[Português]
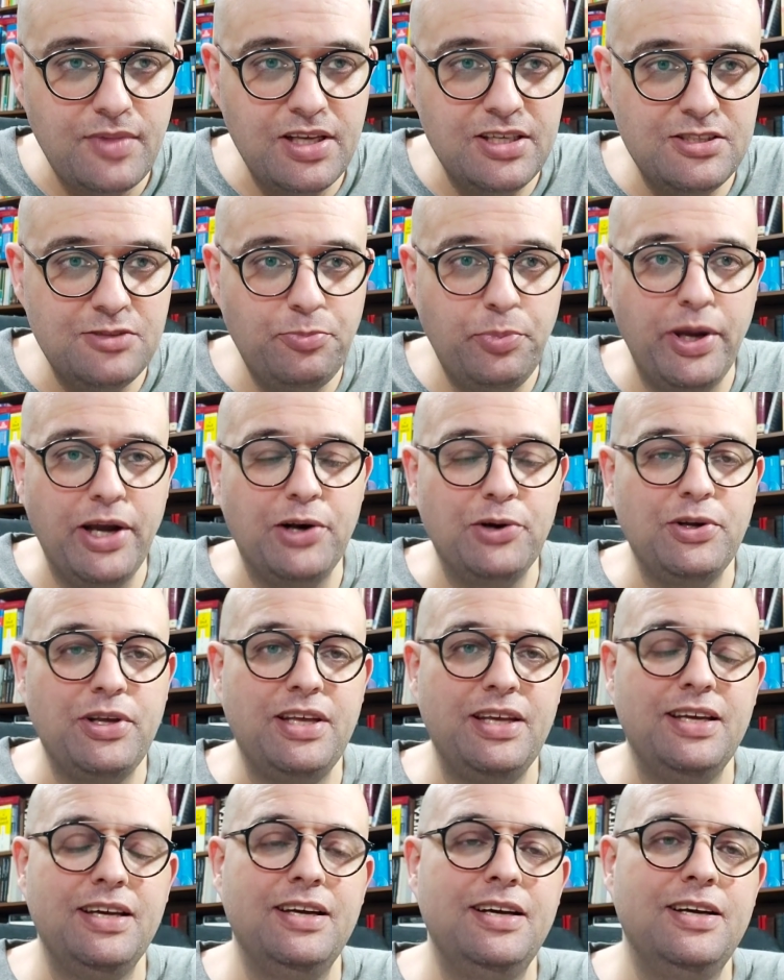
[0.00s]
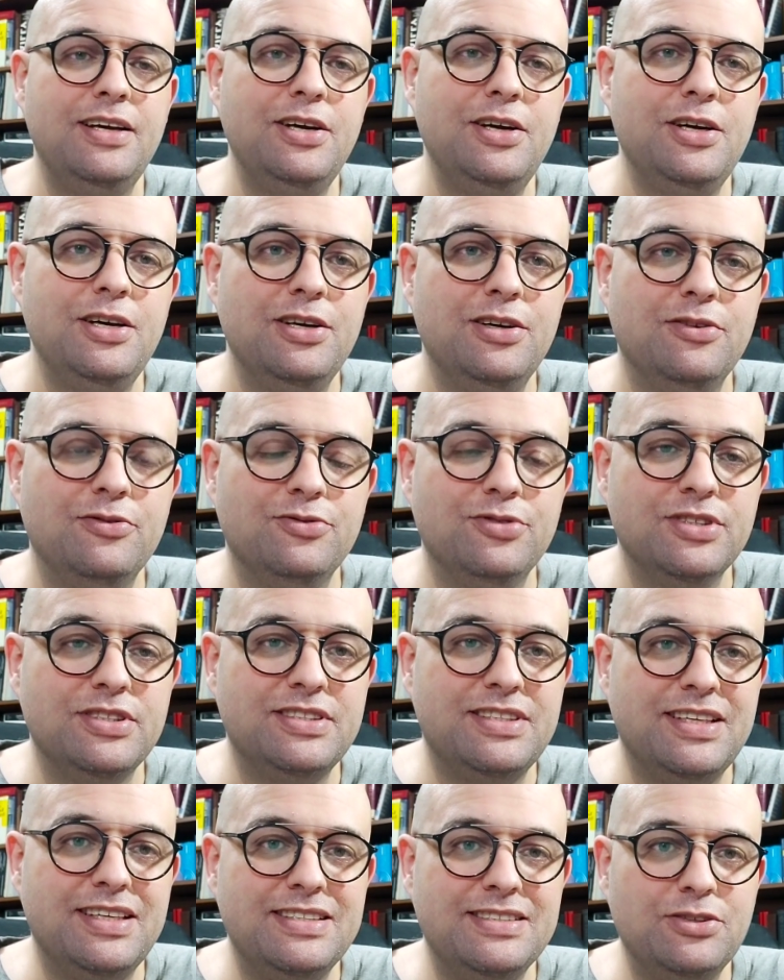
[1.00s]
Espero que
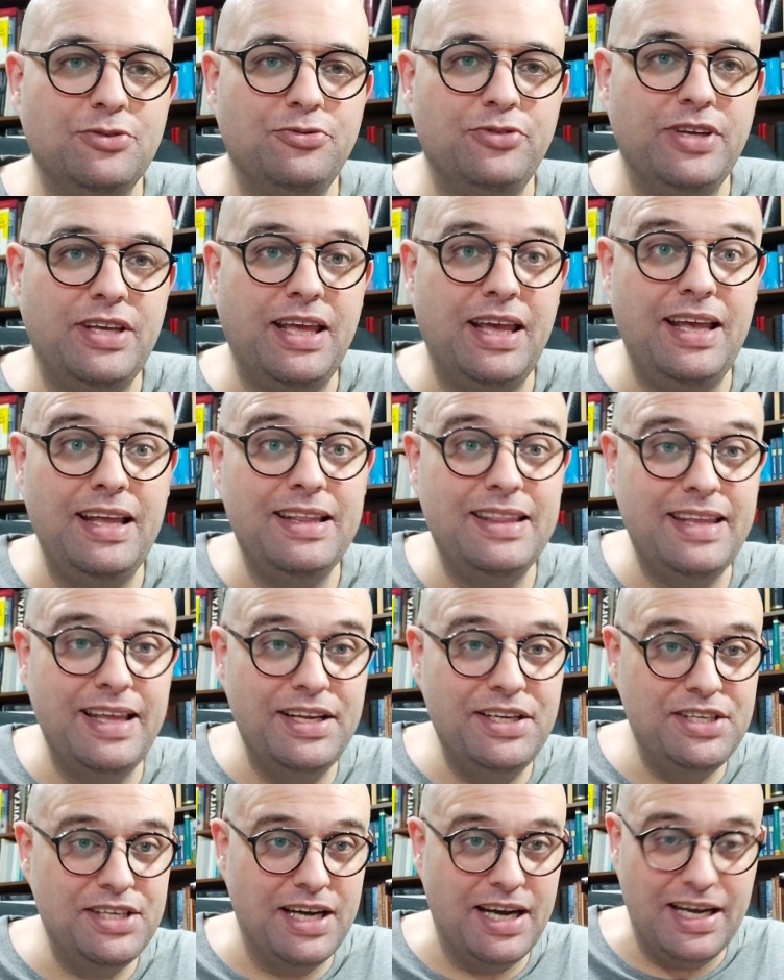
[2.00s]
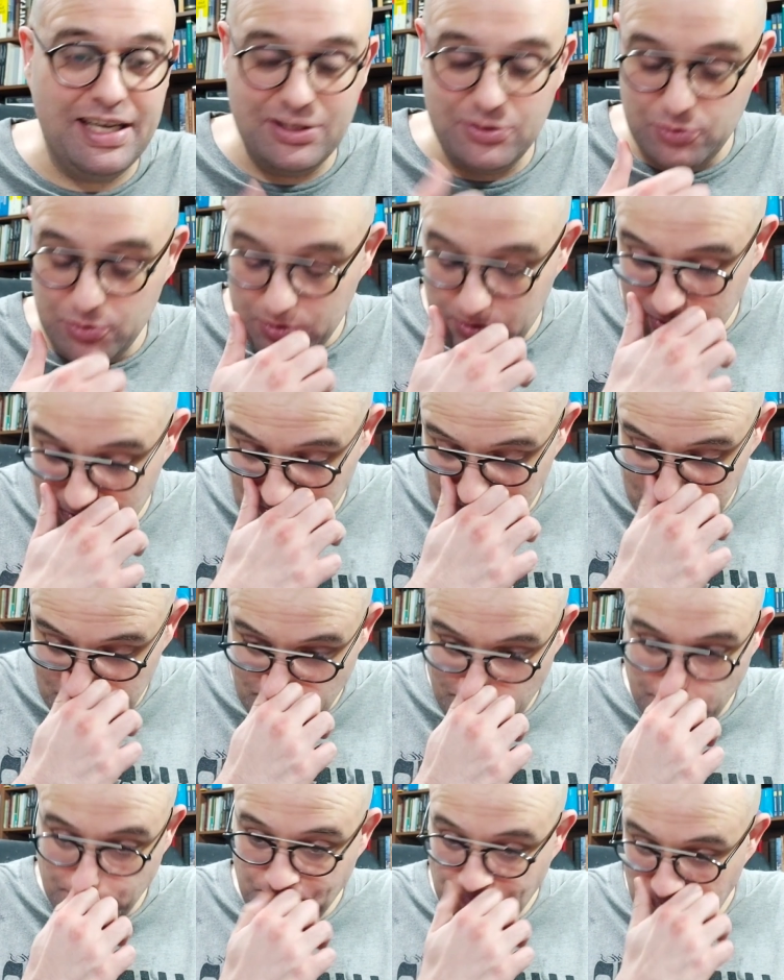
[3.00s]
vocês não fiquem entediados
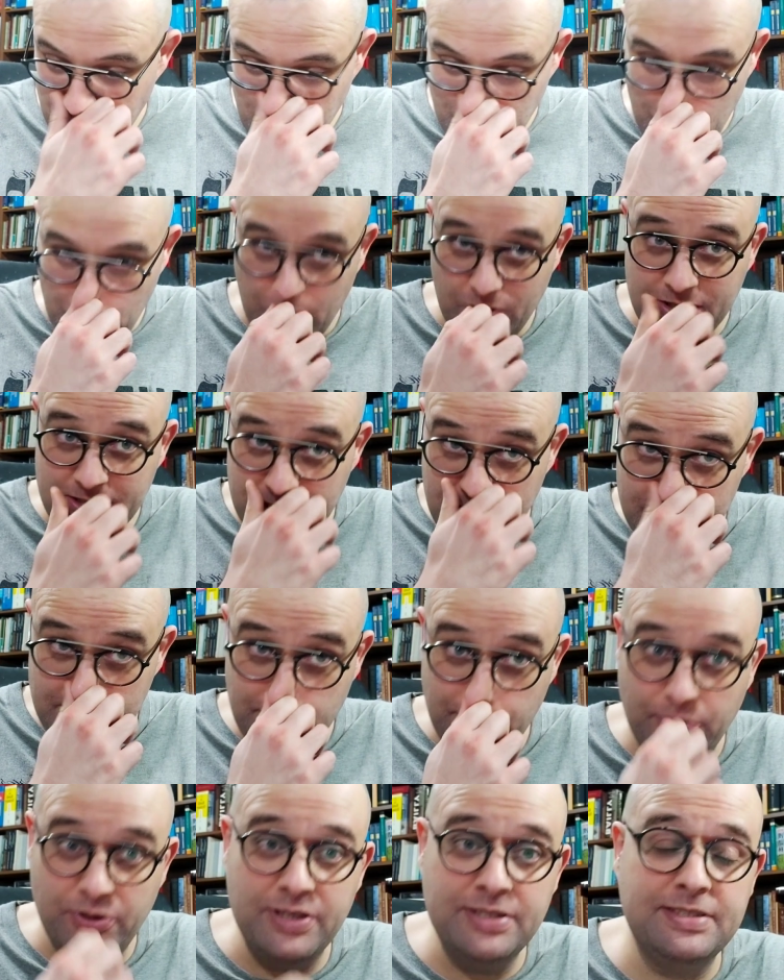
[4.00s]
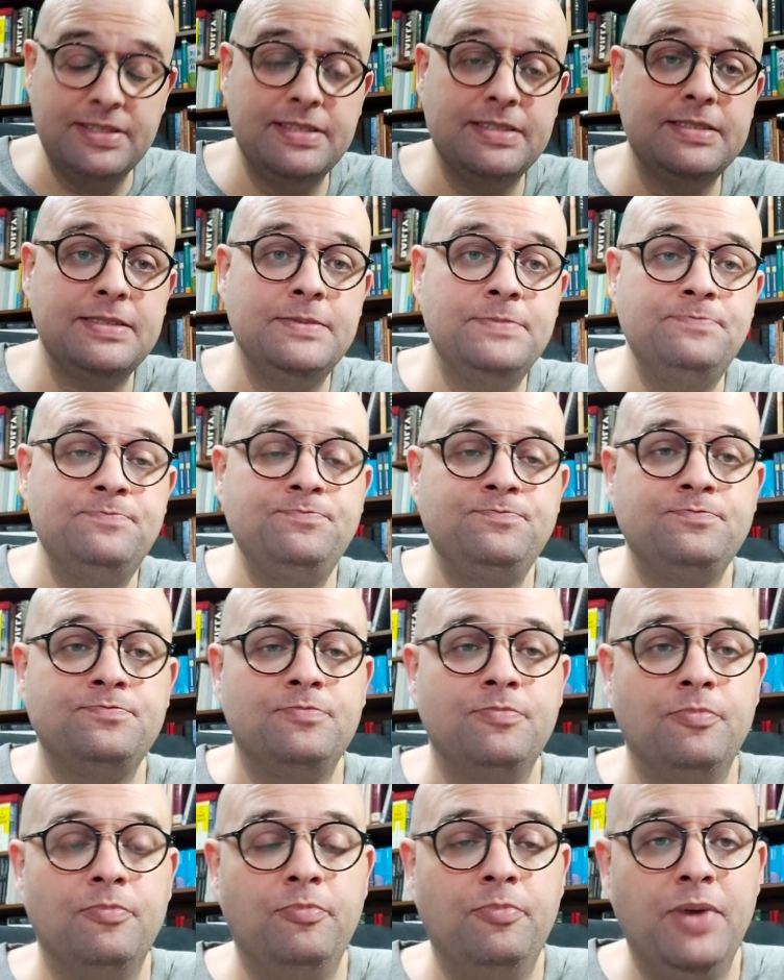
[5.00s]
com as respostas,
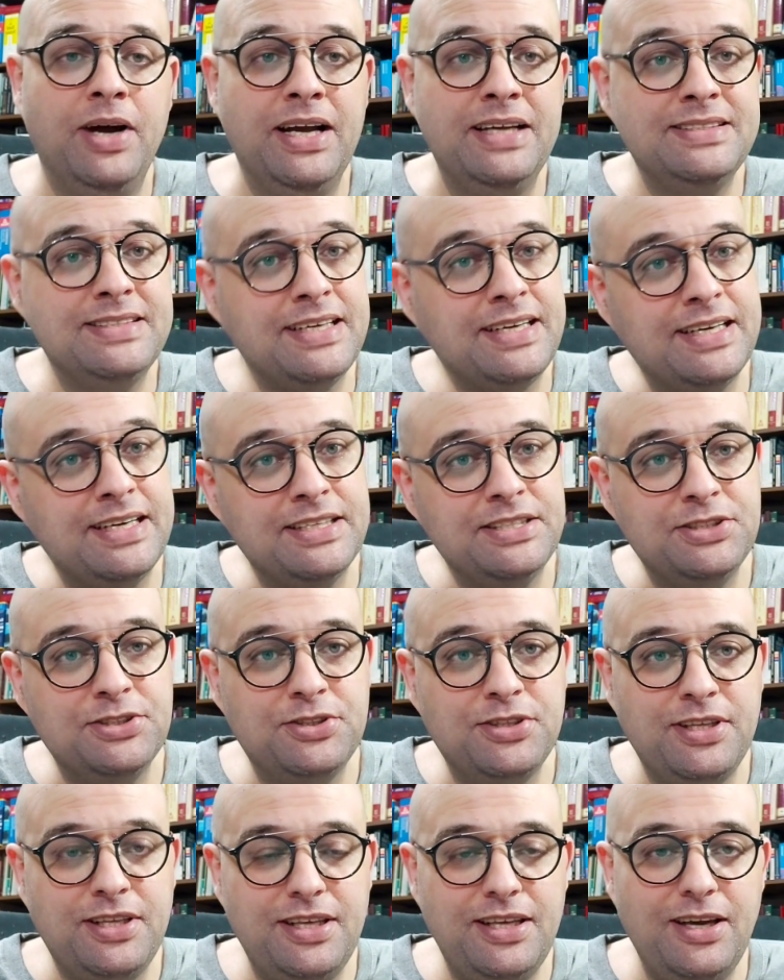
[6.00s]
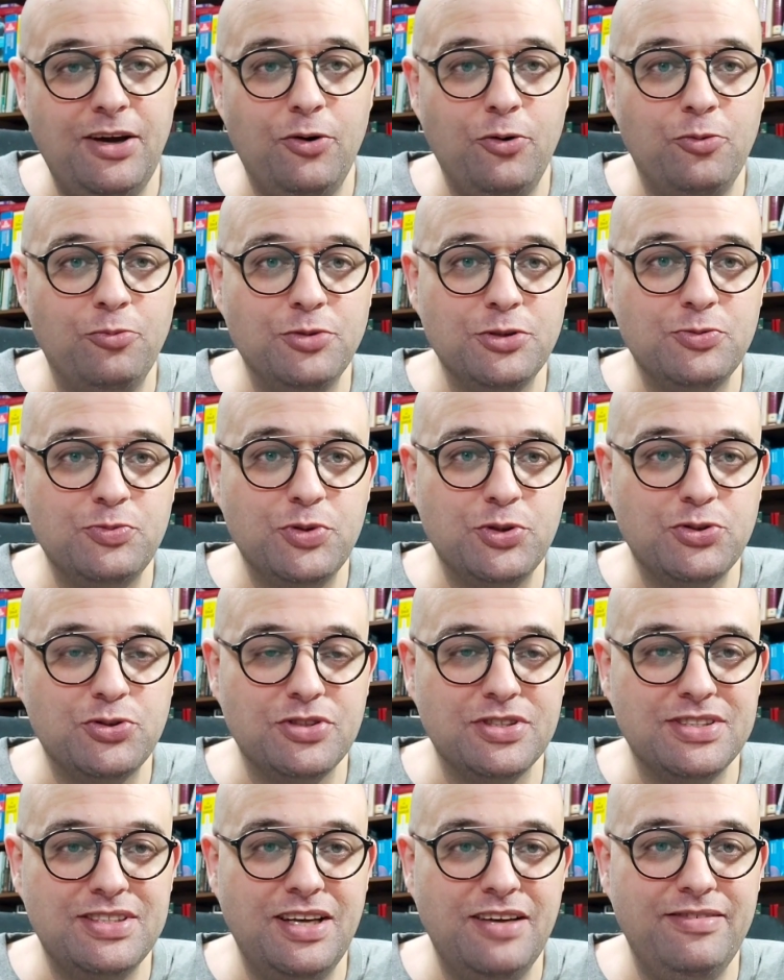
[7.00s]
mas acredito que algumas
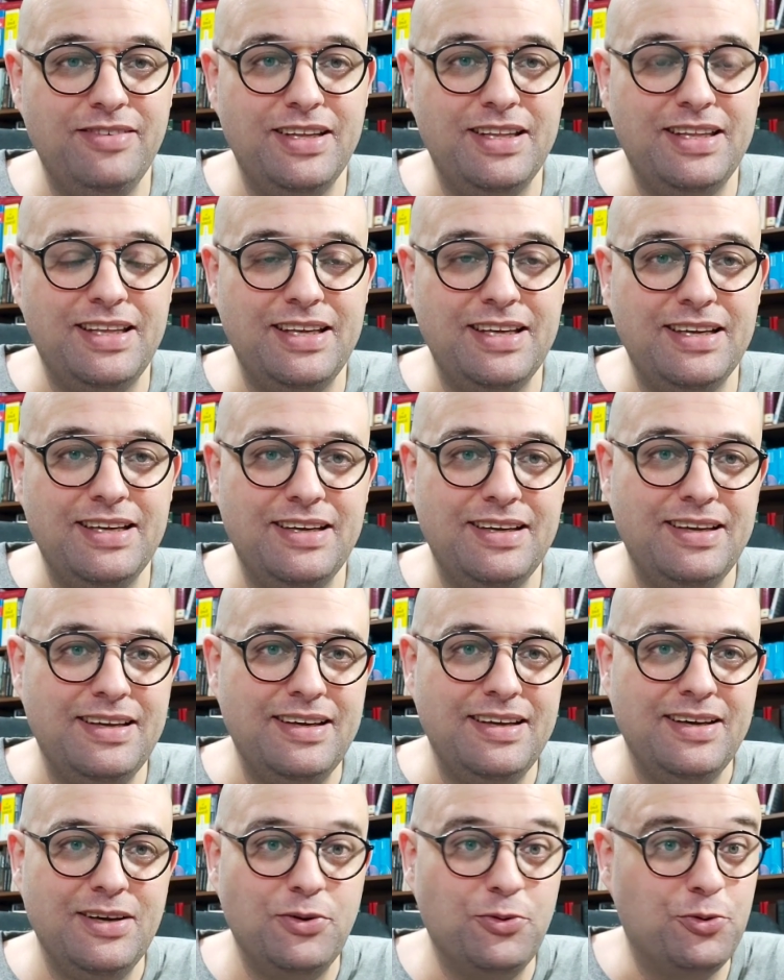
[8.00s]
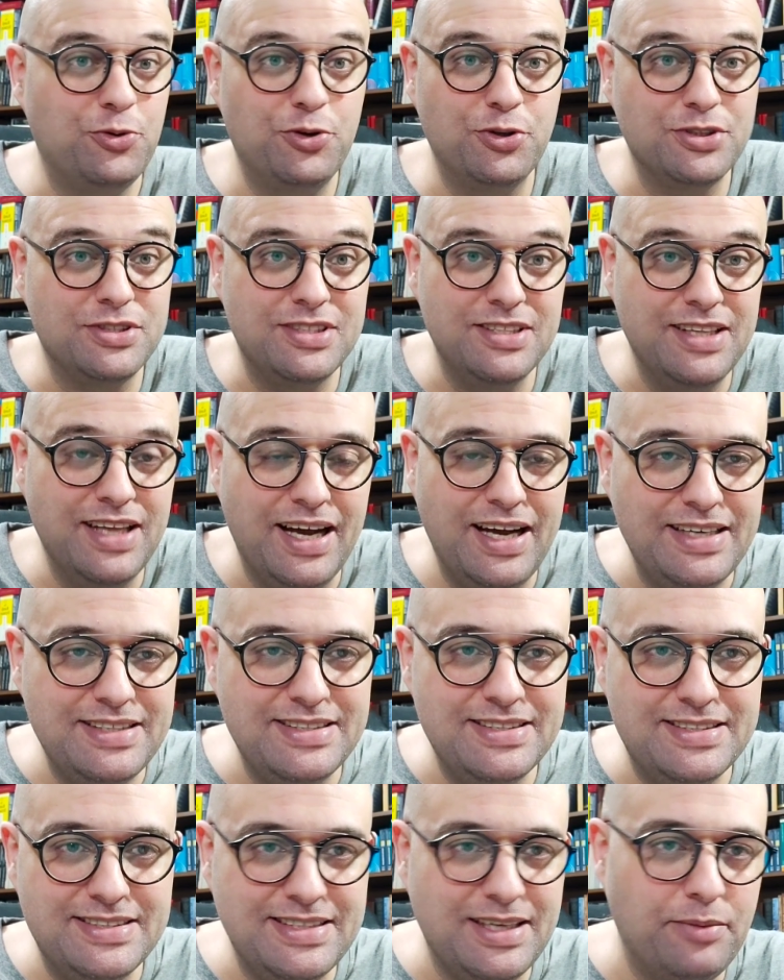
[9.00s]
pessoas devem ter
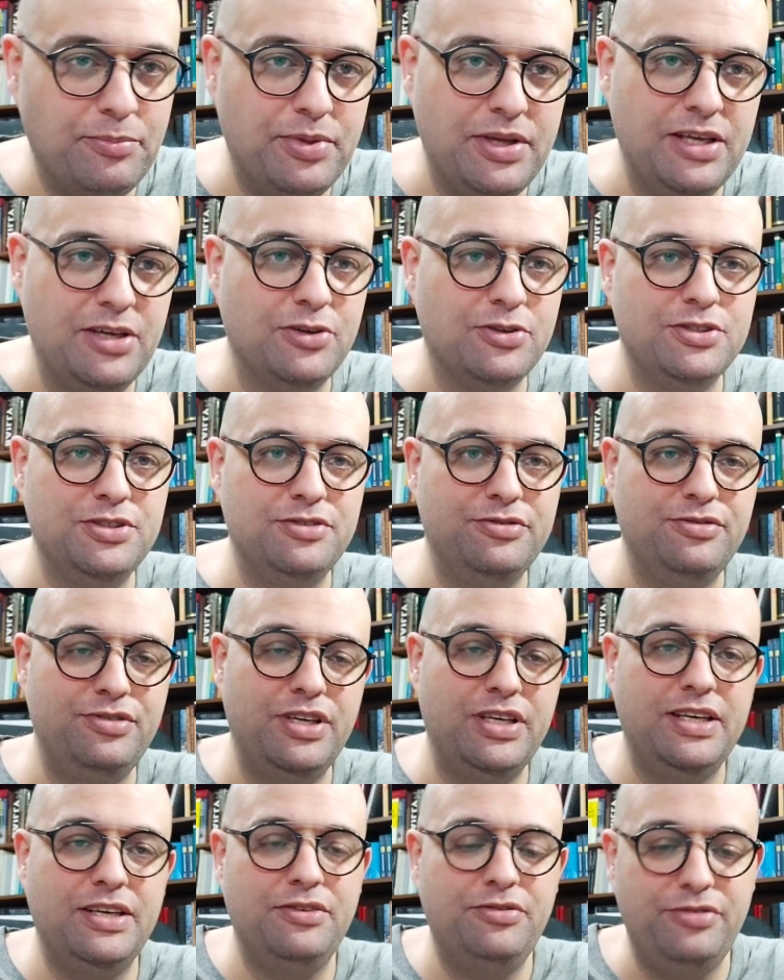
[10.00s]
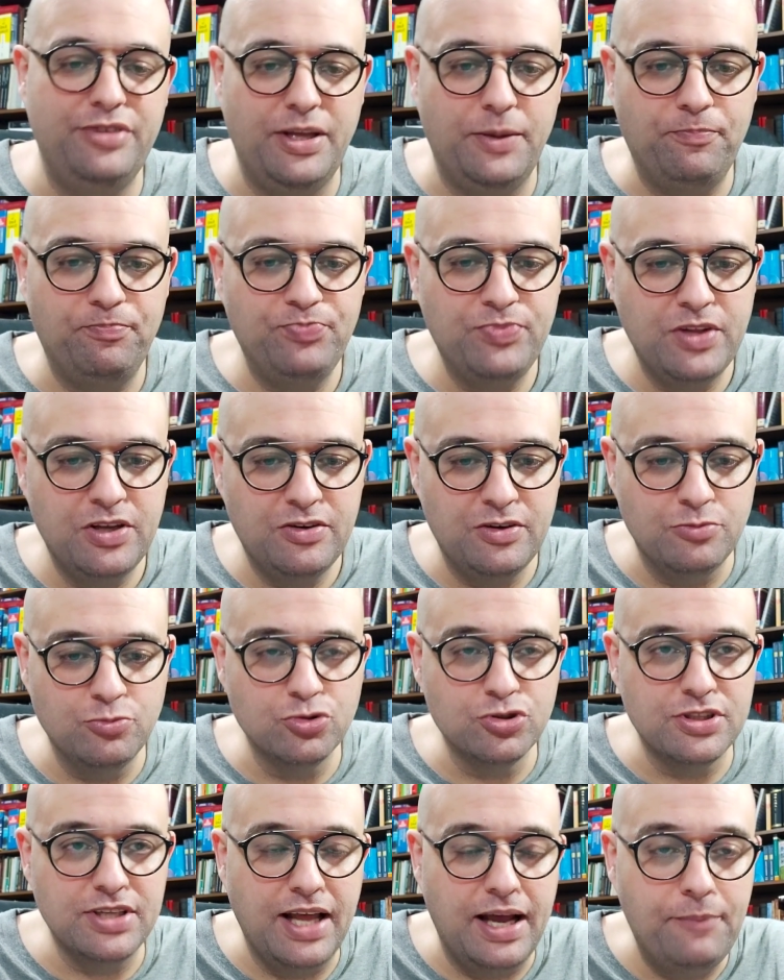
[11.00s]
curiosidade de saber ou de ver, enfim.
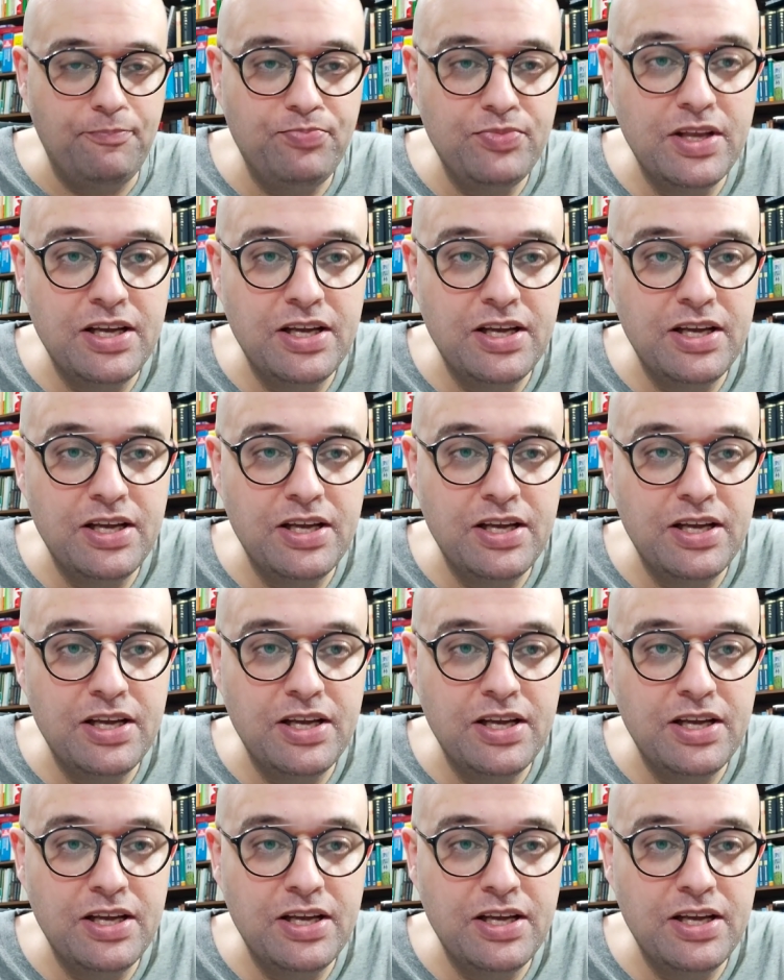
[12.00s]
Vamos lá.